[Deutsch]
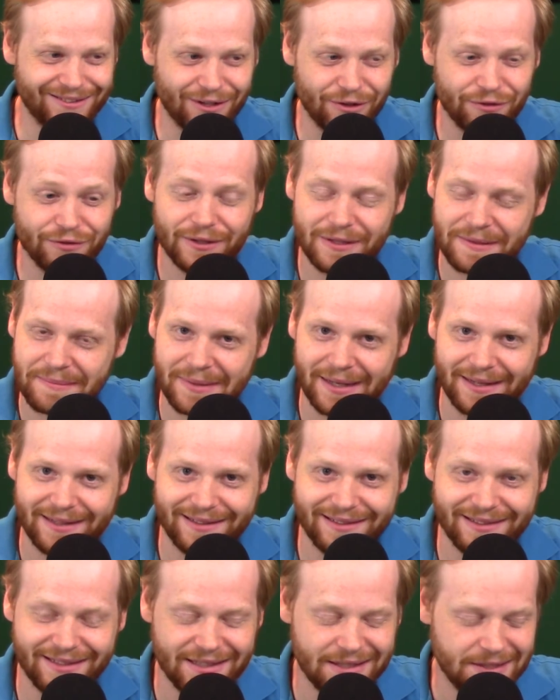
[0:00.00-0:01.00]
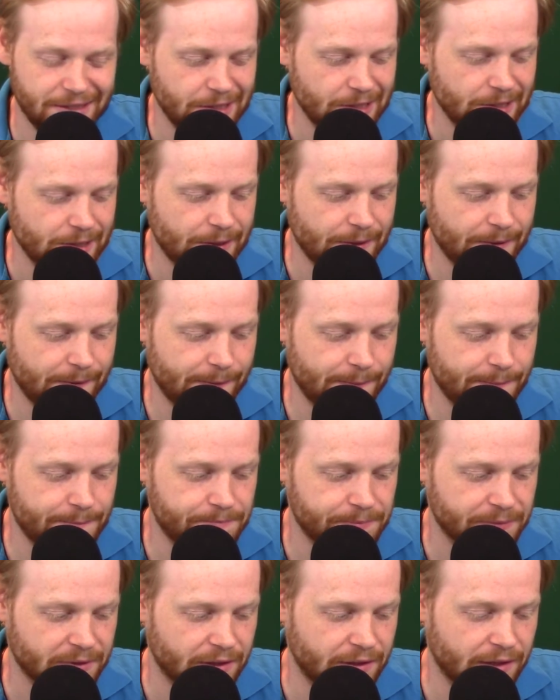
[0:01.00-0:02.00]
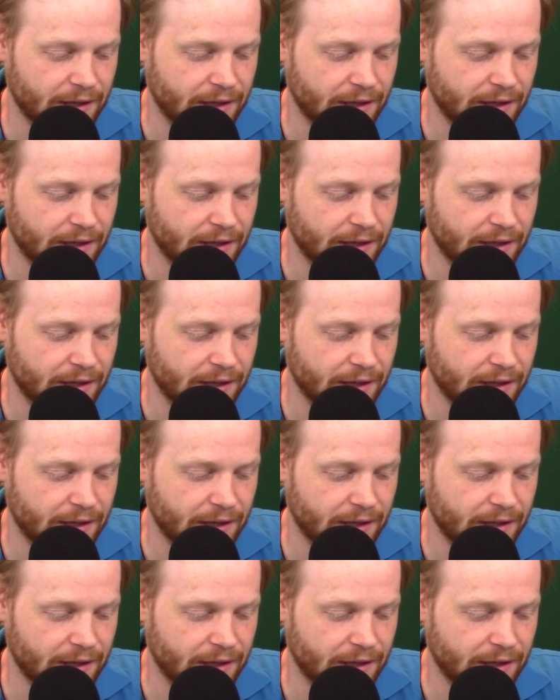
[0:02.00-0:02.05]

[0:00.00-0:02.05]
und auch von den Bayern. Ähm,